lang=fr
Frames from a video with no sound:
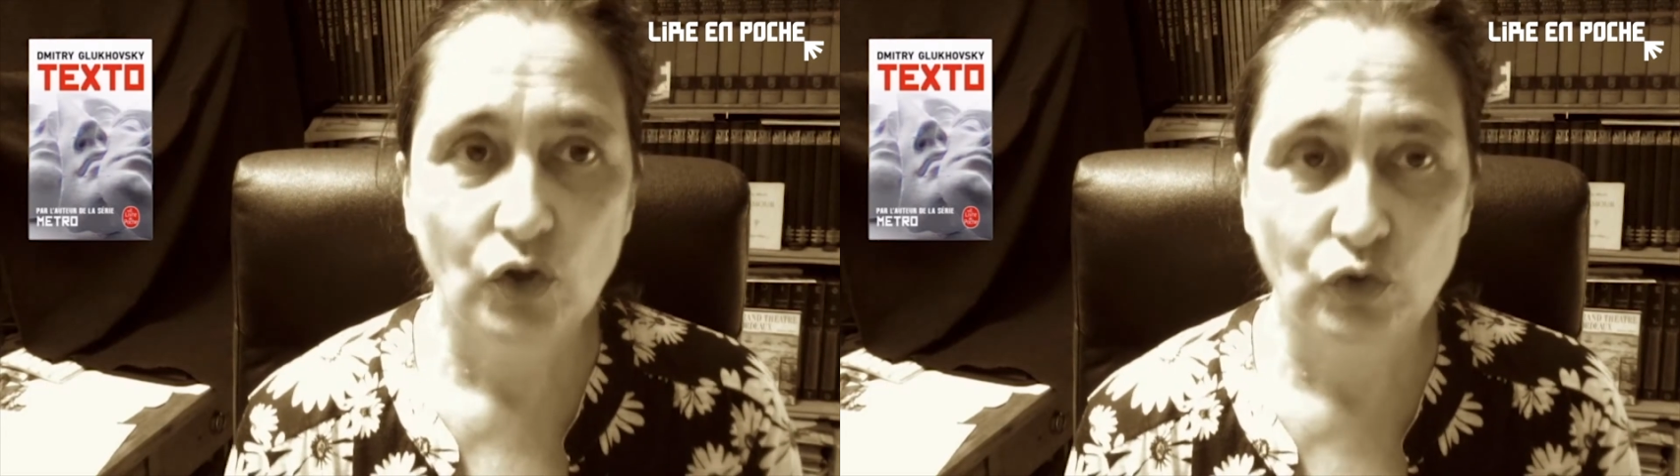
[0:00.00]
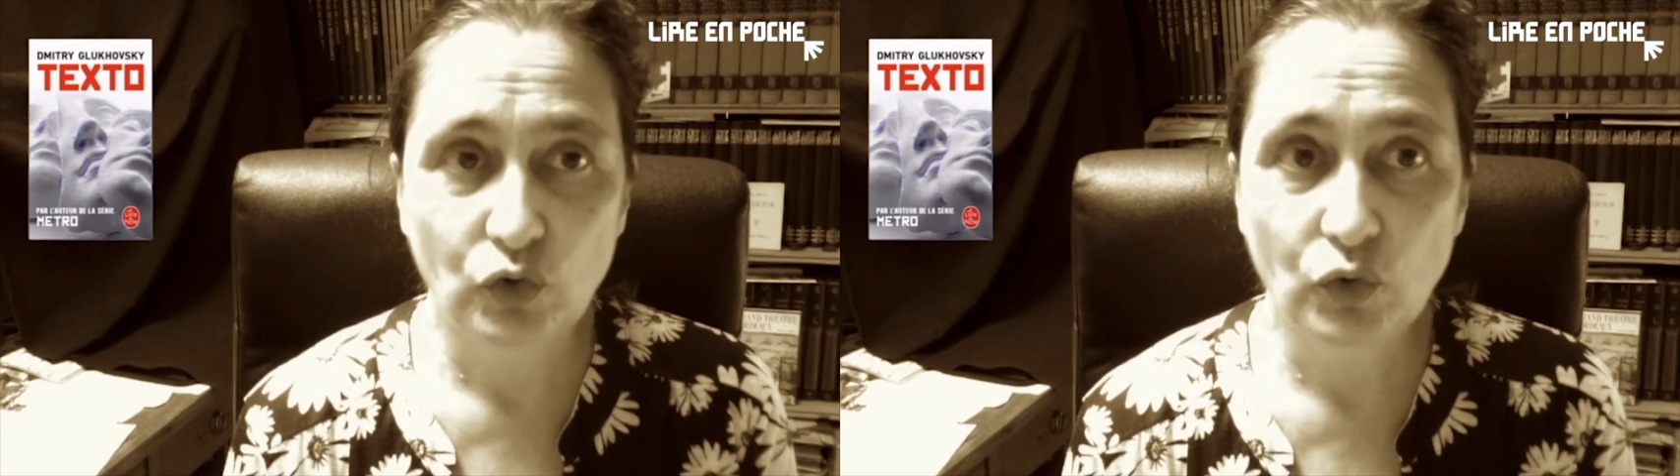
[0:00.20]

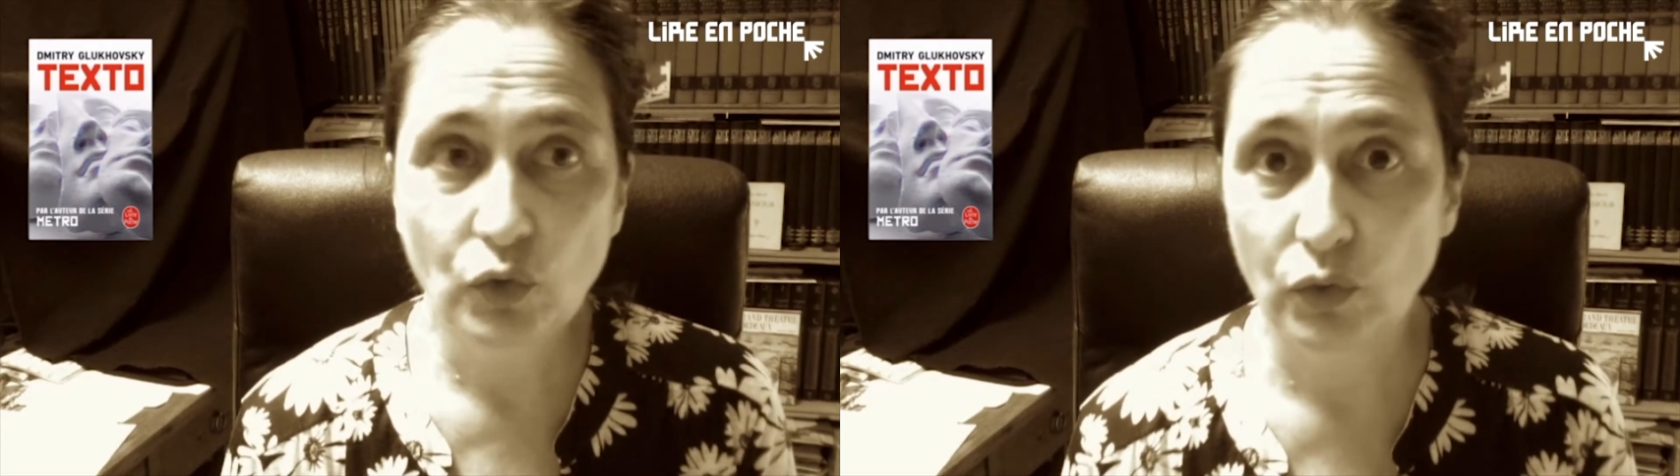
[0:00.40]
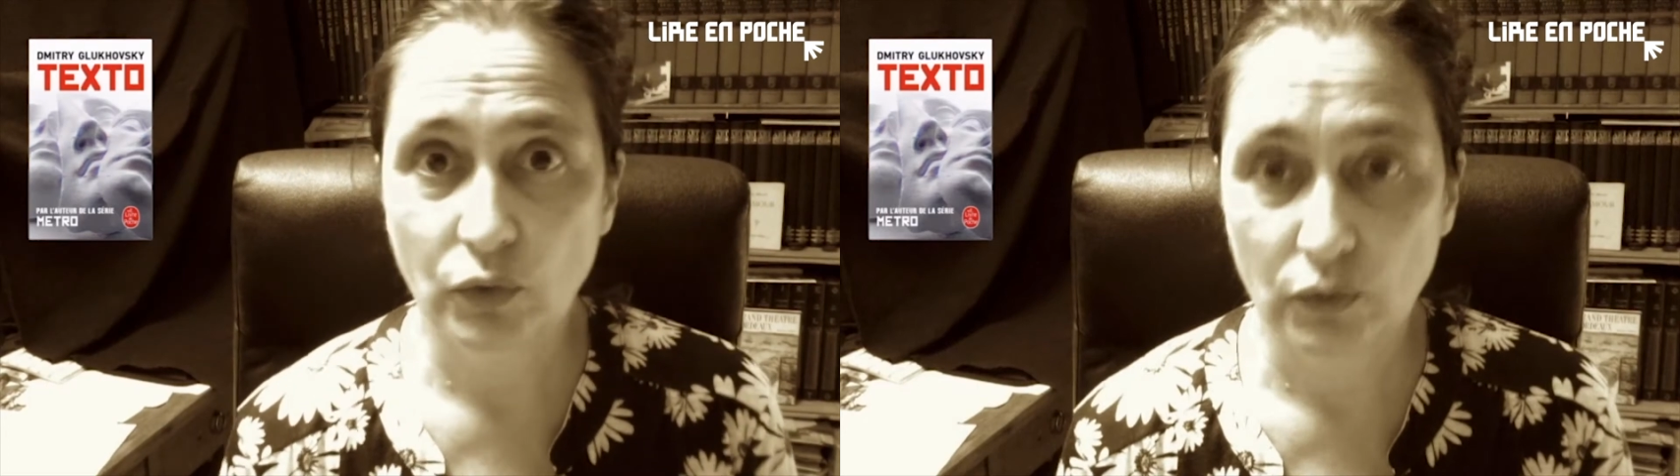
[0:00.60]

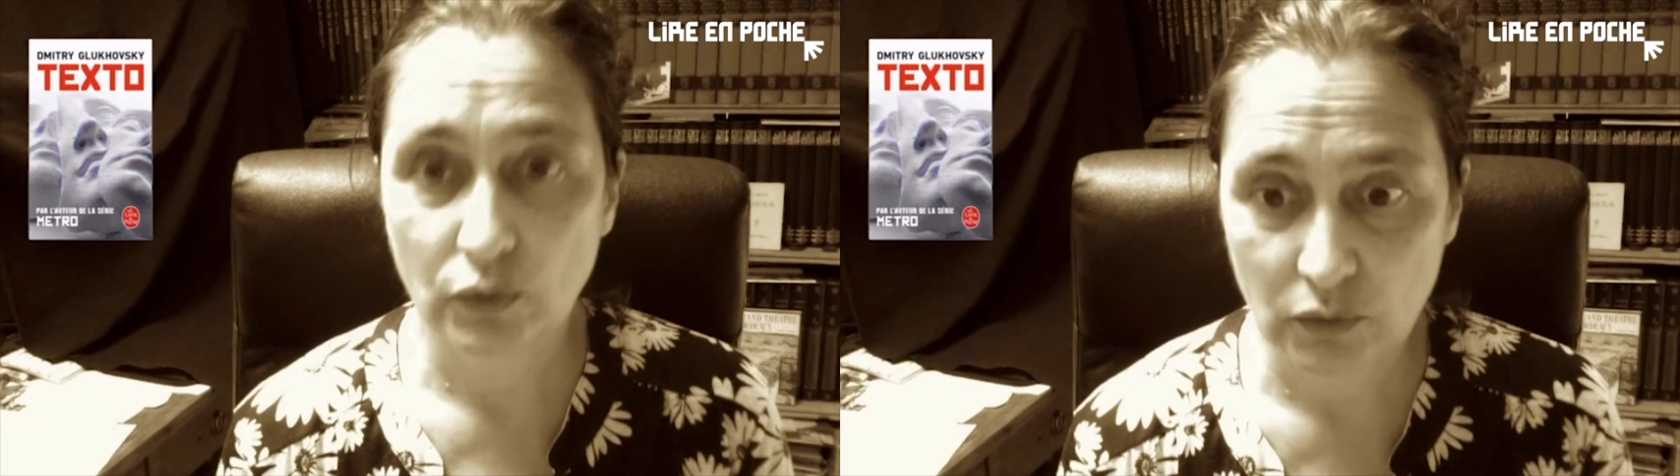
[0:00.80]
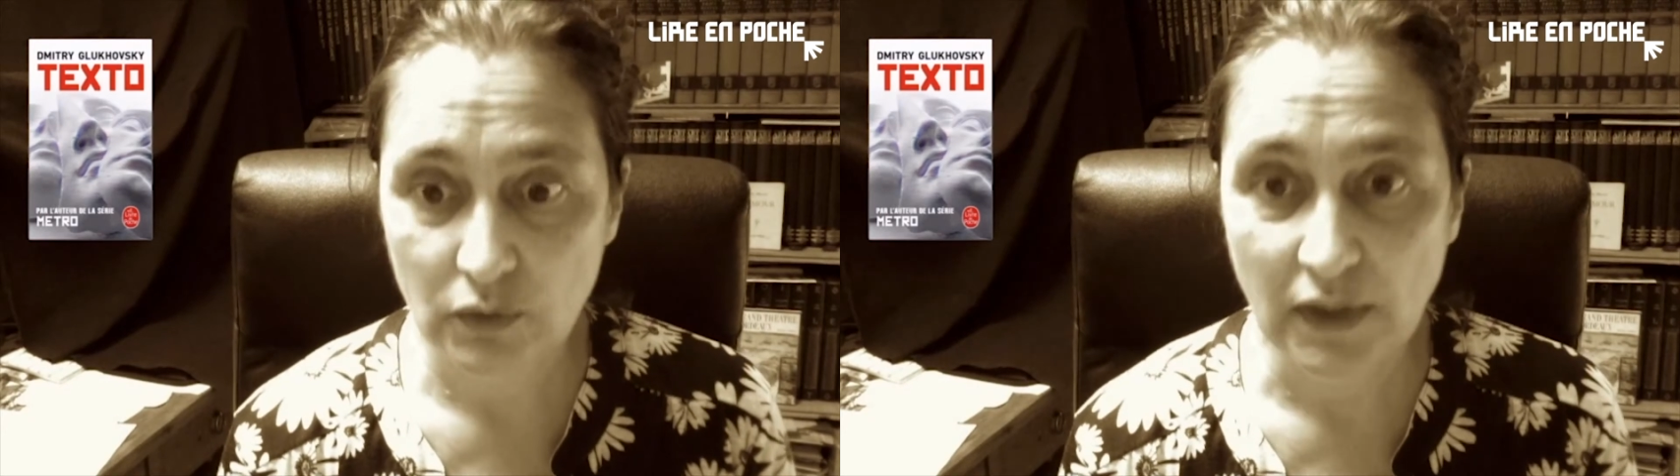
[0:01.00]
euh,
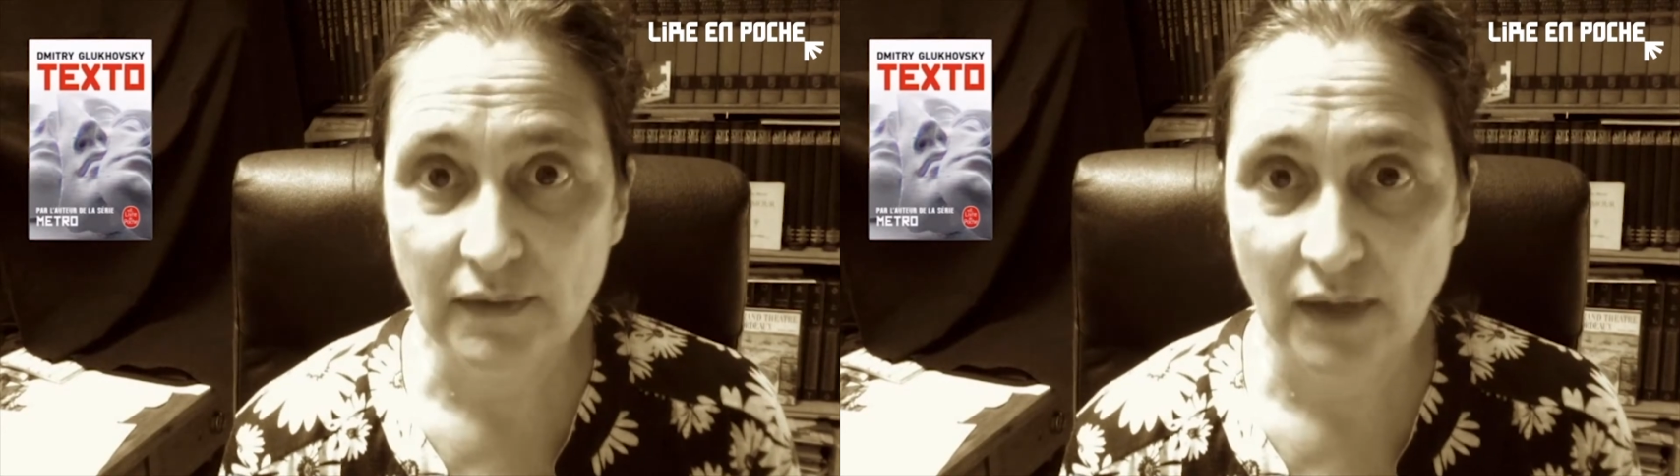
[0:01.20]
d'être